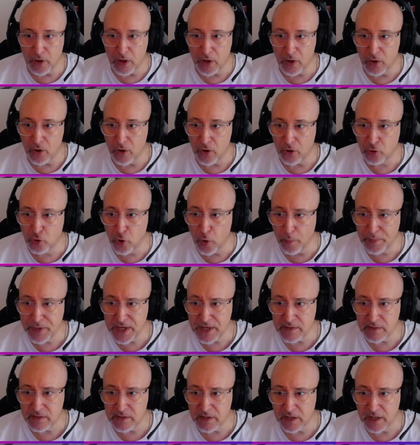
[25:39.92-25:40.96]
euh,
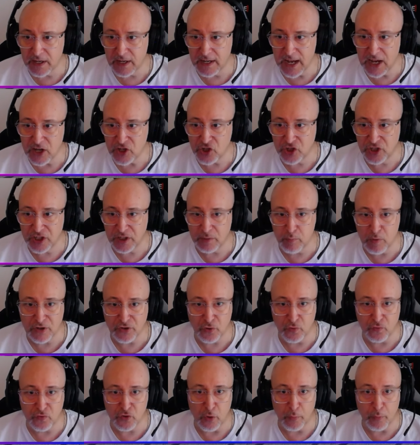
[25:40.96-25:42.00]
copiez ces réglages, dites-moi ce
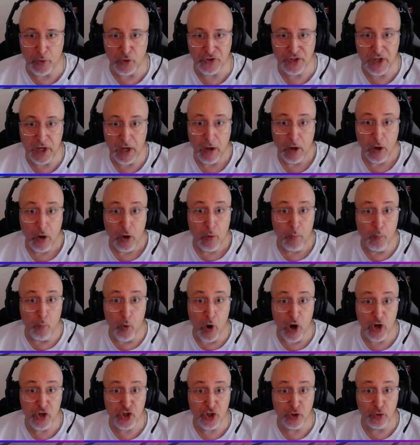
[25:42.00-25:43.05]
que vous en pensez.
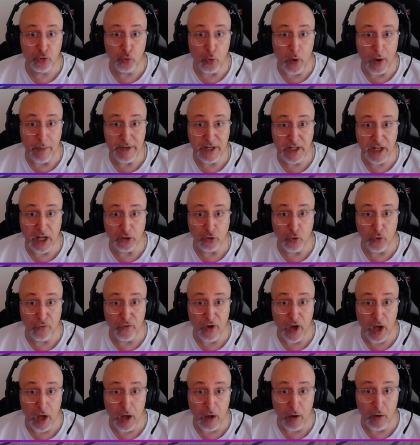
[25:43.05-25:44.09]
Moi j'ai une
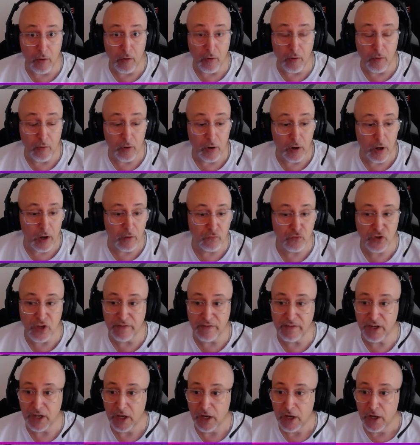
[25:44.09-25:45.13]
3080, euh, voilà, vous
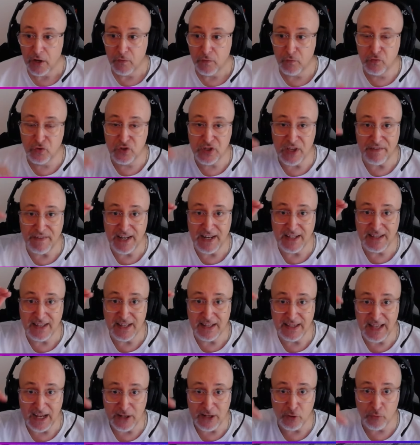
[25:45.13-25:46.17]
avez, vous avez les
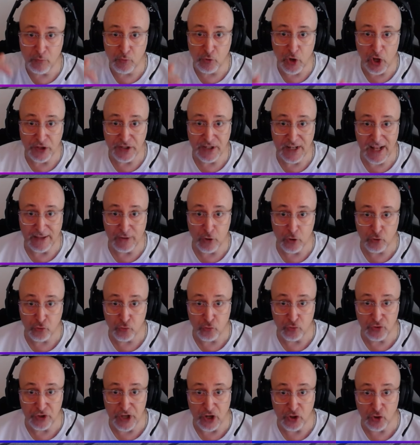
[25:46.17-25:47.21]
détails de mon ordinateur
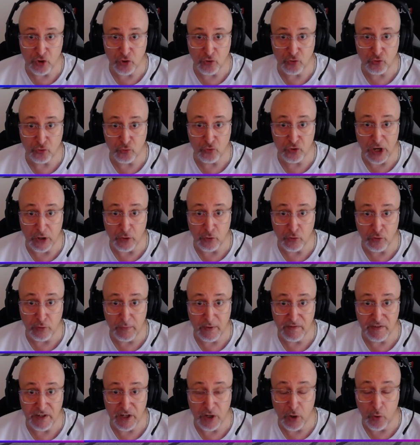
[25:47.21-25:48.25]
sous, chacune de
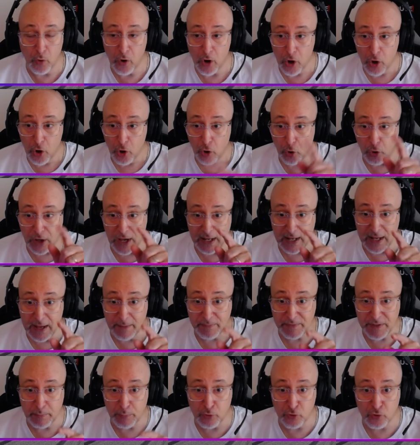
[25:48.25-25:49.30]
mes vidéos. Regardez un
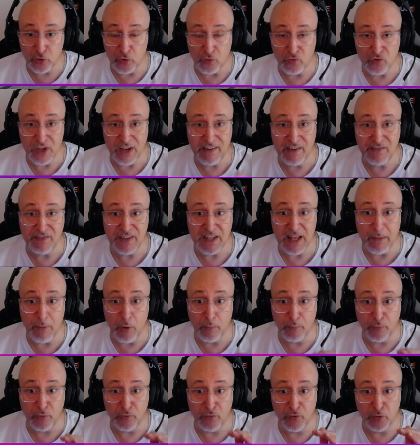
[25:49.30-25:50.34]
petit peu ce que vous avez,
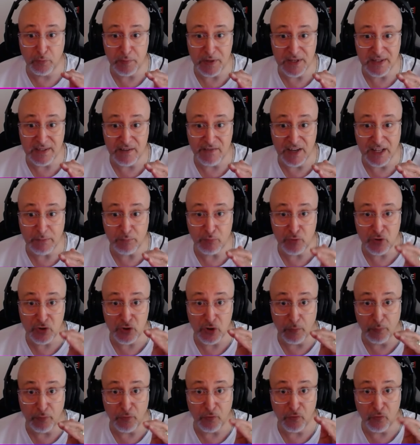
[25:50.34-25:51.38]
évidemment plus votre PC va être
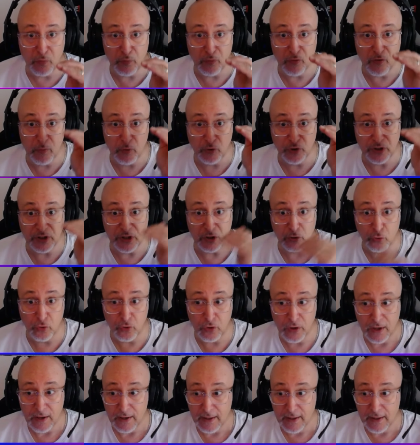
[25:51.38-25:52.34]
puissant, plus vous pouvez monter des trucs.